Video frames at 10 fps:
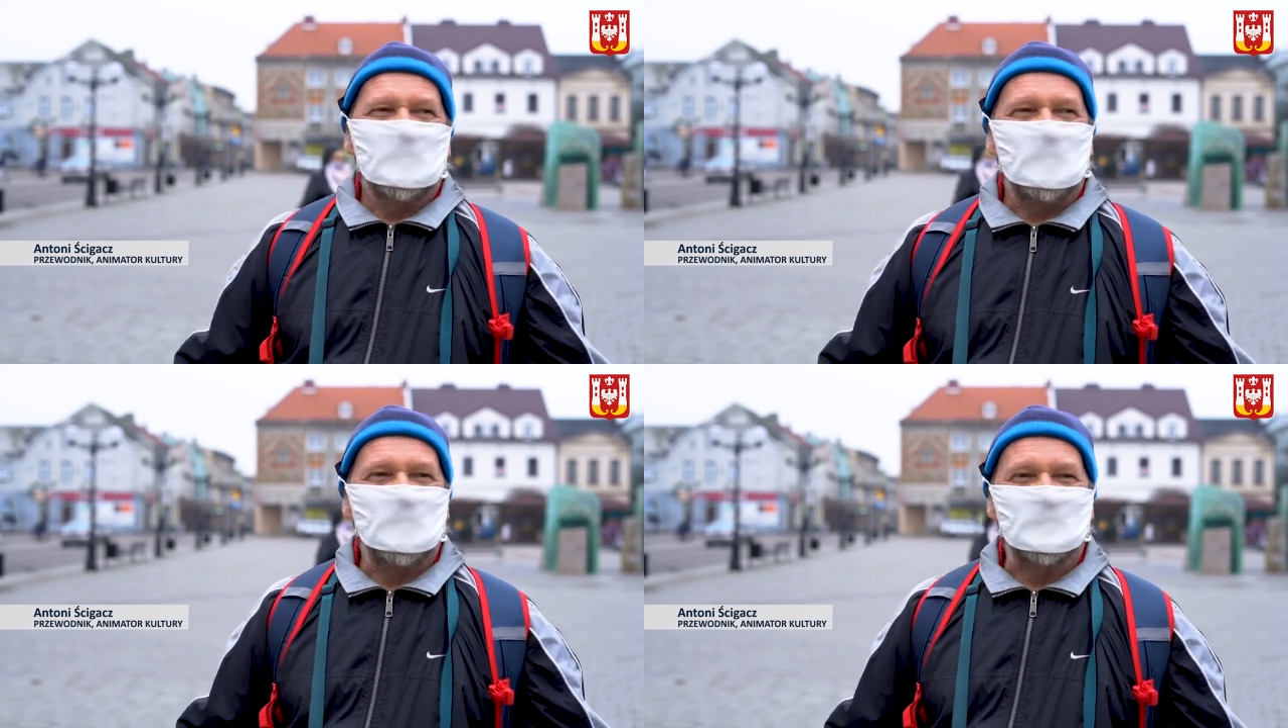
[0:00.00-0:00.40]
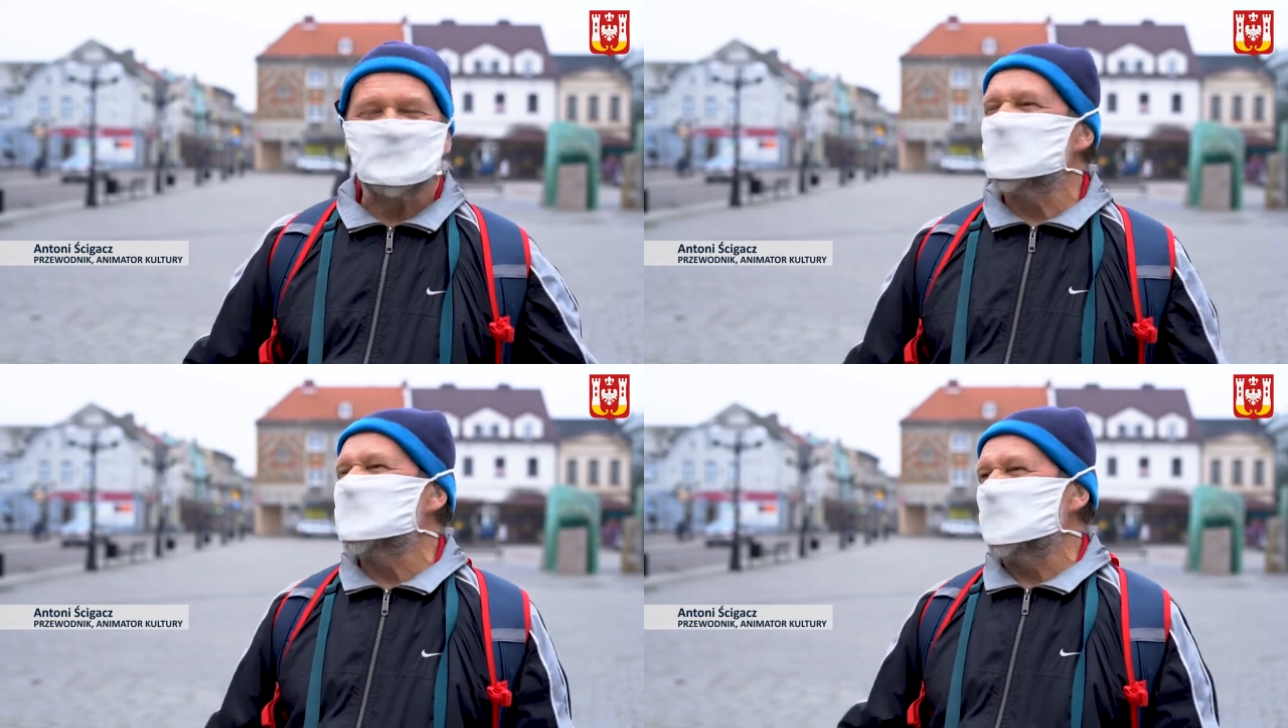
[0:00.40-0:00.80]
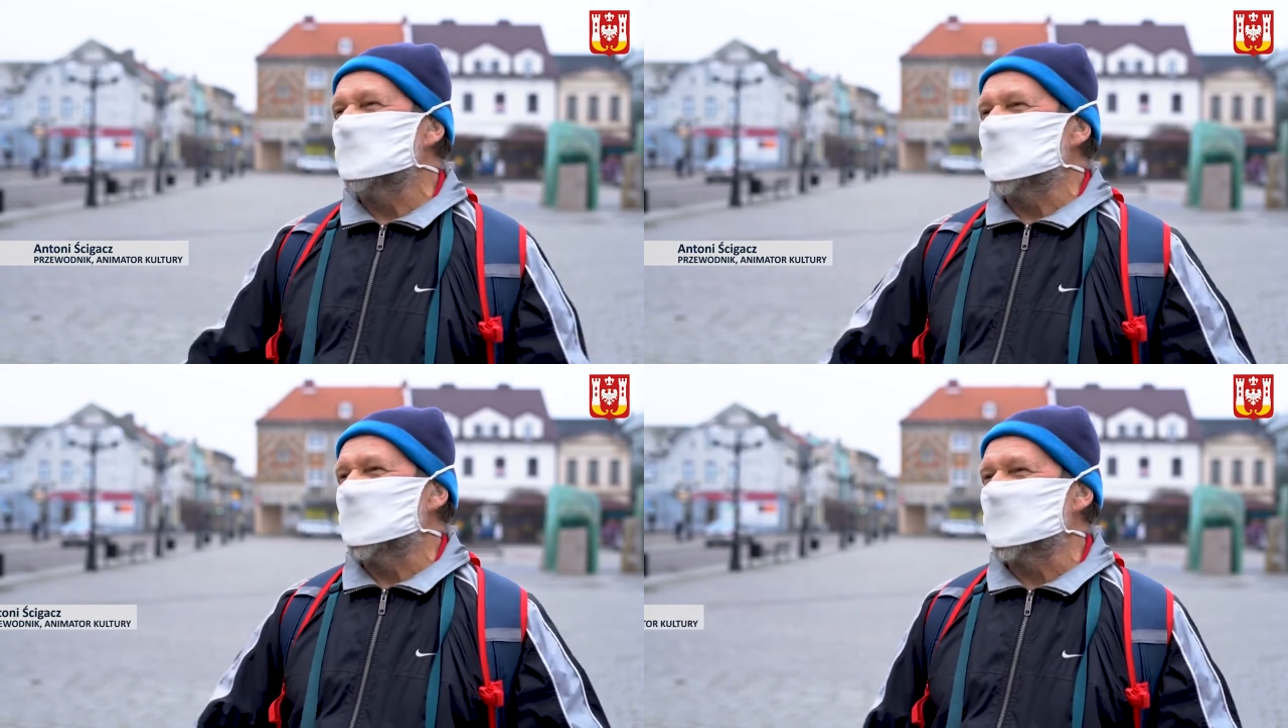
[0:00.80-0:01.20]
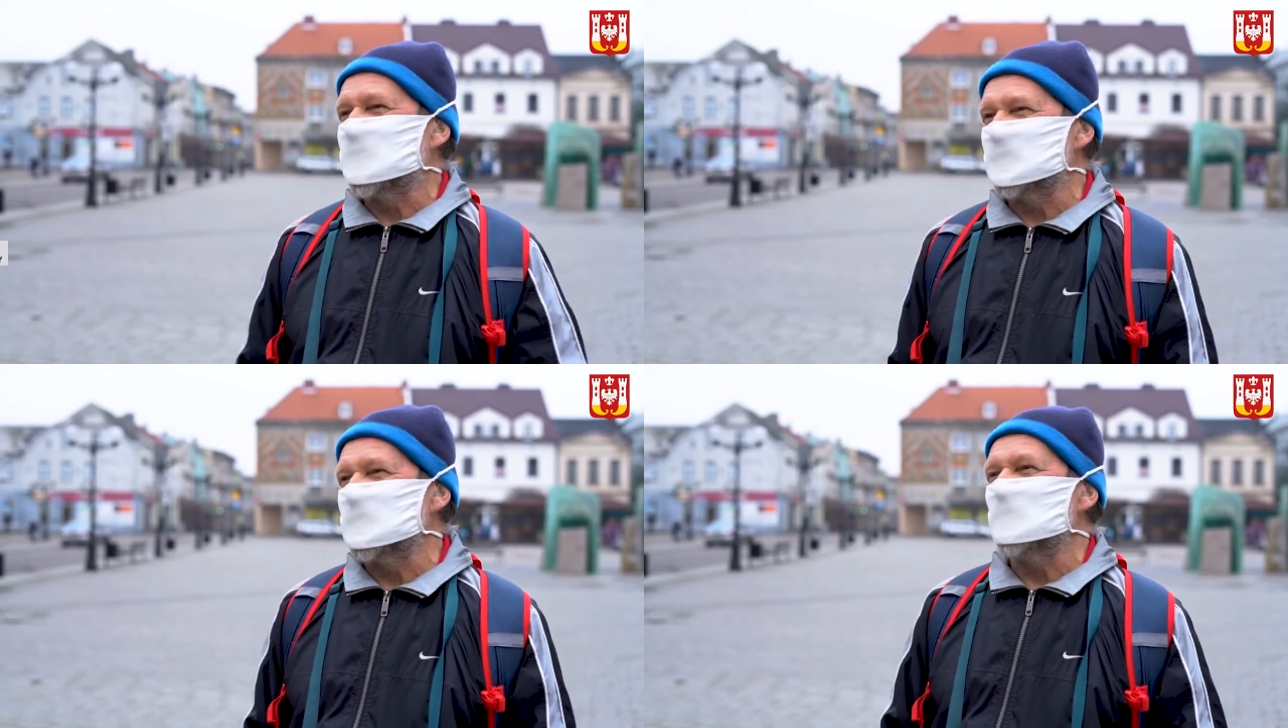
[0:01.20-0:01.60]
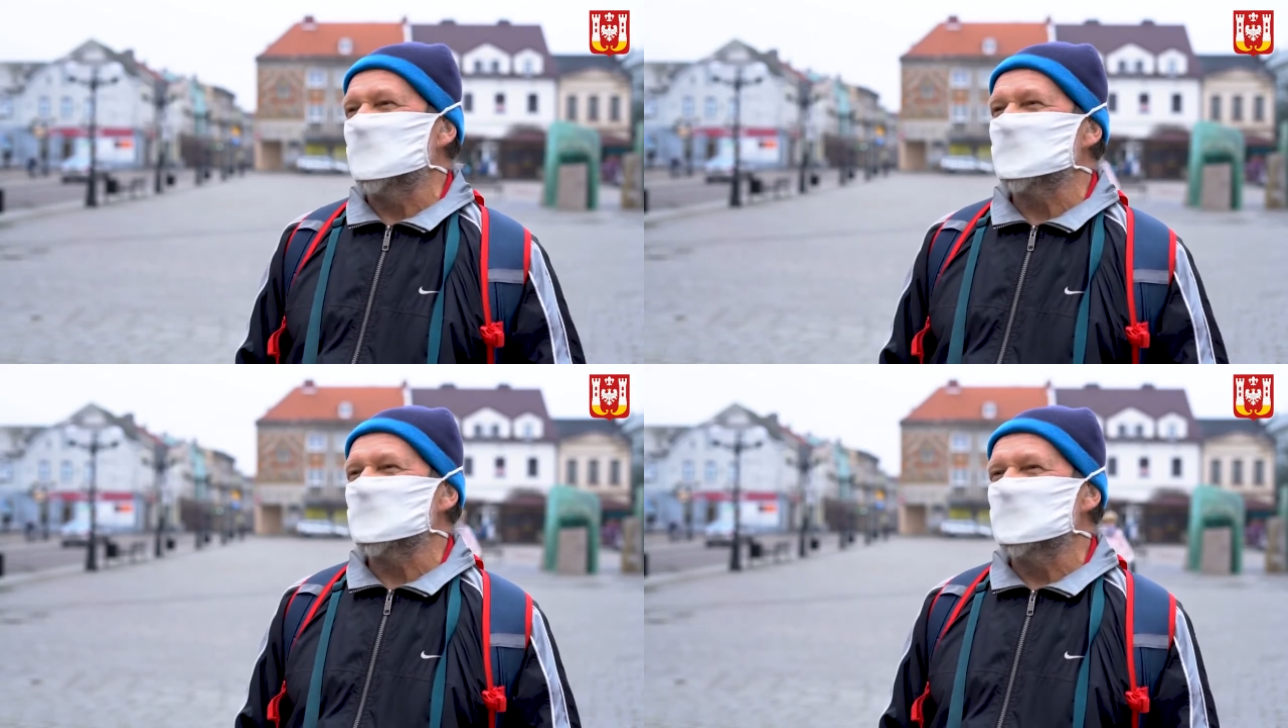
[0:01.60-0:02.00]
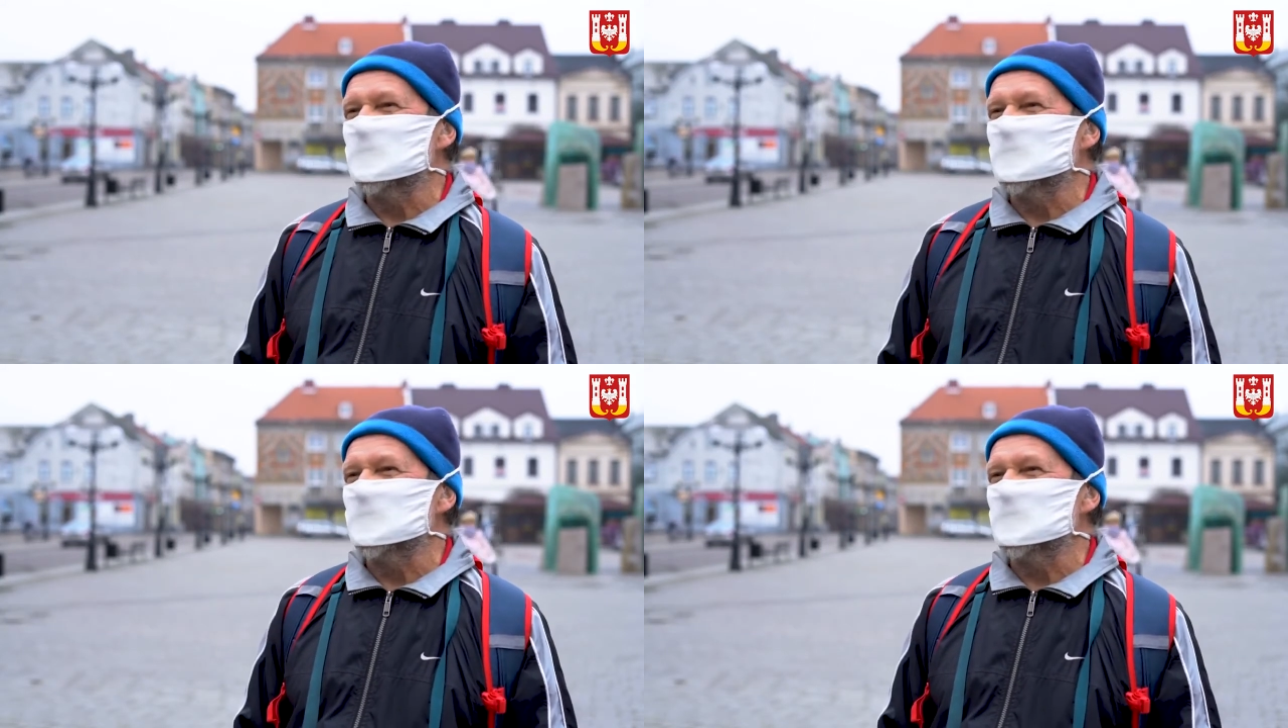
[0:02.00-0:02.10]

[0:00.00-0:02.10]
y, centrum średniowiecznego